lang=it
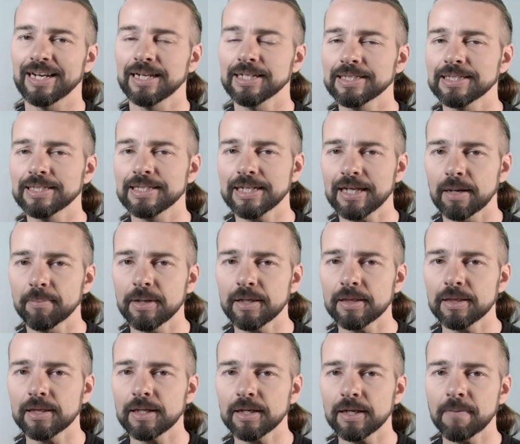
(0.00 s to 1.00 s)

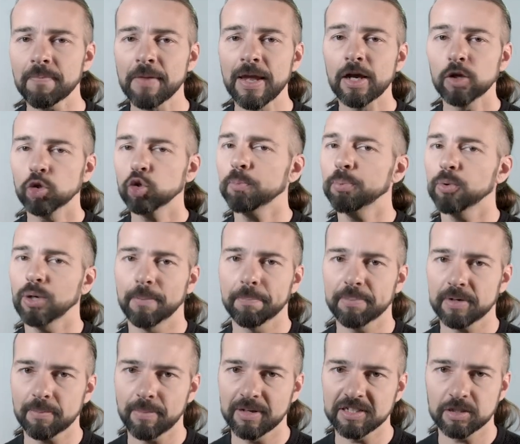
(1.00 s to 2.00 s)
classicamente dopo la
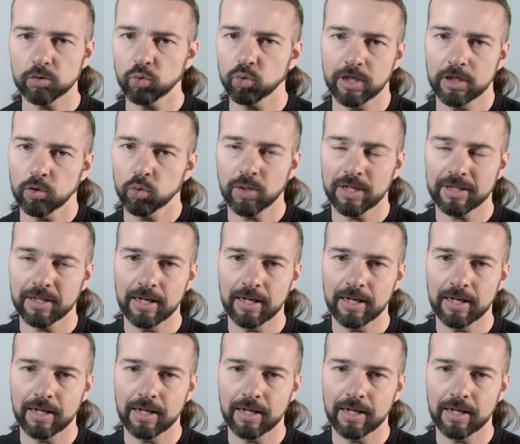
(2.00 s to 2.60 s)
prima seduta, in una